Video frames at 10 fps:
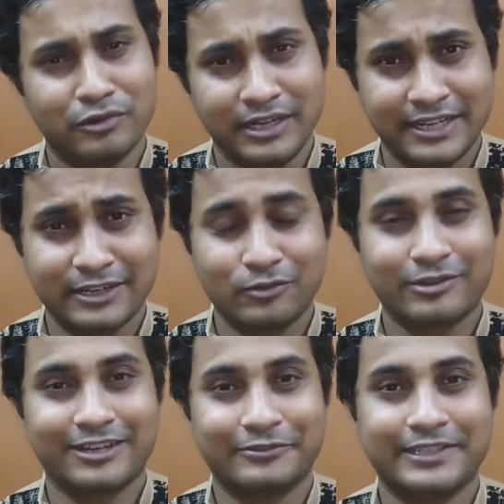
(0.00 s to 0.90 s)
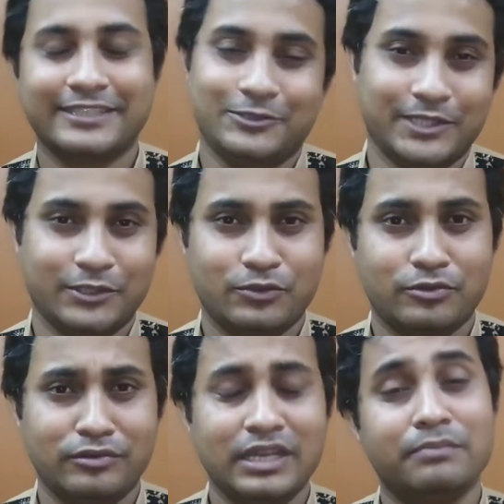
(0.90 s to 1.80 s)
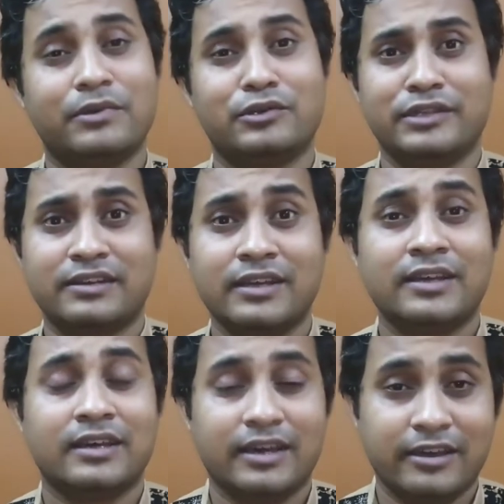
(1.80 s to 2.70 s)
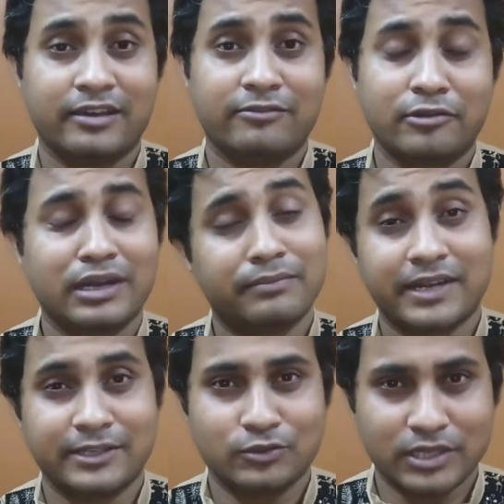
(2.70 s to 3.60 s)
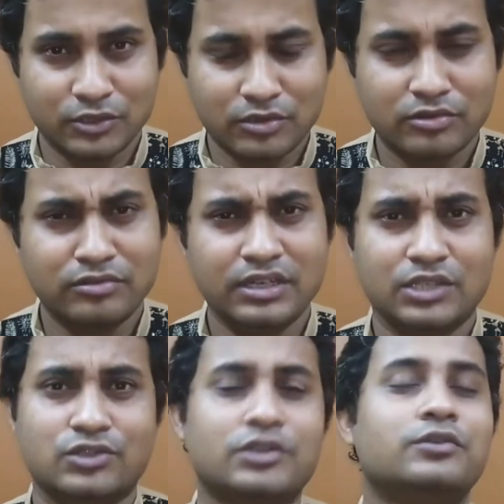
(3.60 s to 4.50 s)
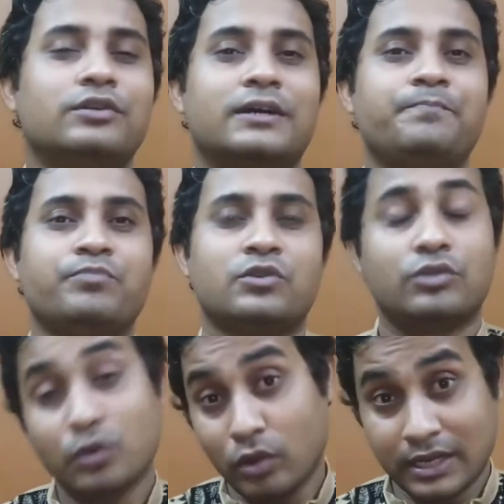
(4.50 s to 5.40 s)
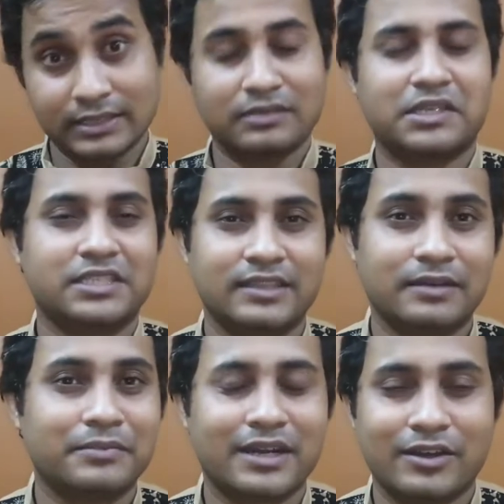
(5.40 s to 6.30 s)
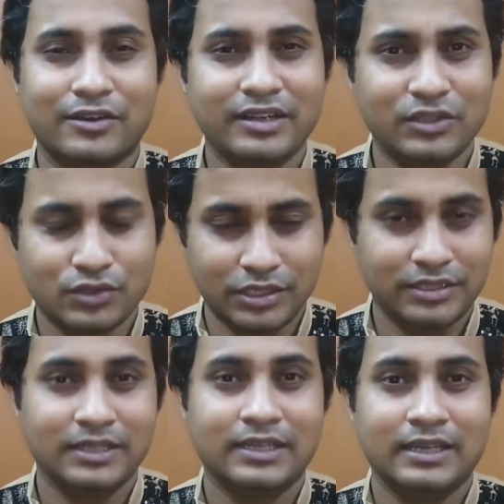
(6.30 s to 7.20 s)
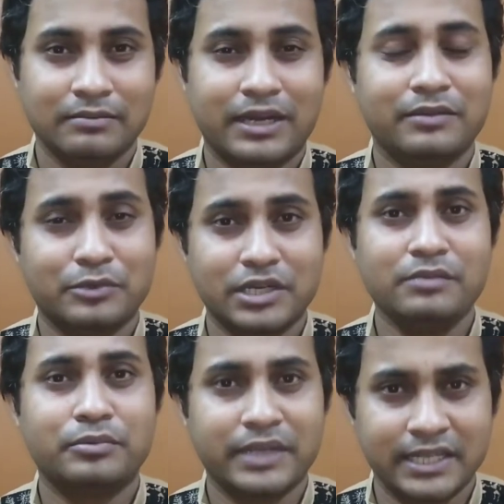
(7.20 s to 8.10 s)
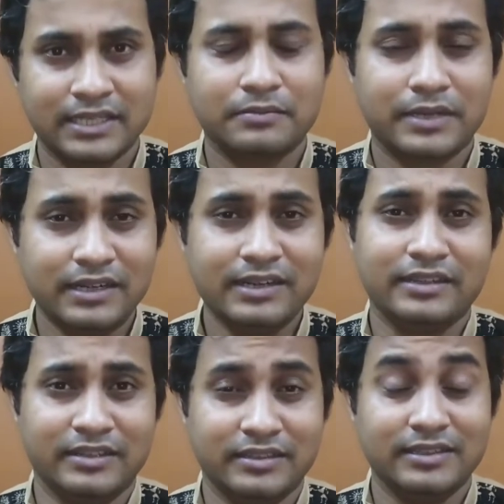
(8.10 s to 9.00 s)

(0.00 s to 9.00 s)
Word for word: মল্লিকের দোকানগুলিতে যোগাযোগ করুন কিংবা ওদের ফোন নাম্বারে যোগাযোগ করুন নিশ্চয়ই ওরা যদি কলকাতার বাসিন্দা আপনারা হন নিশ্চয়ই বাড়ি বসেই পেয়ে যেতে পারেন এই